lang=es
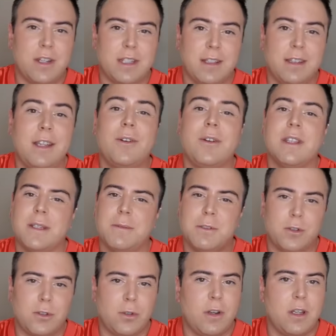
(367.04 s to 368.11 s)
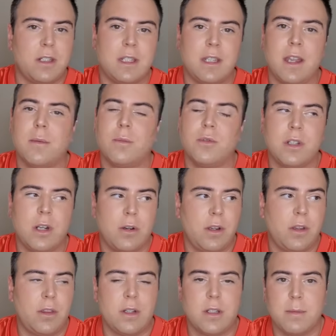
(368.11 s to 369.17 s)
que tengo. Ya sabéis que os tengo que enseñar muchas
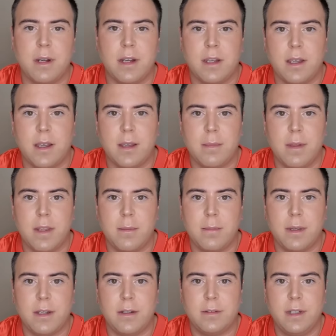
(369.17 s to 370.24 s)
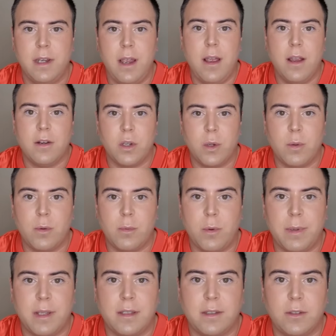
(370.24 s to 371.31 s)
colecciones de maquillaje, madre mía. No veo el
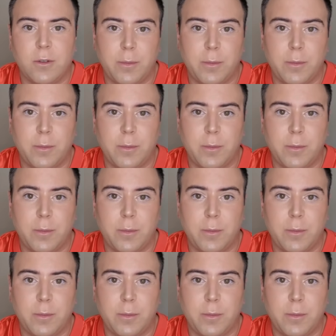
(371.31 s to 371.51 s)
momento,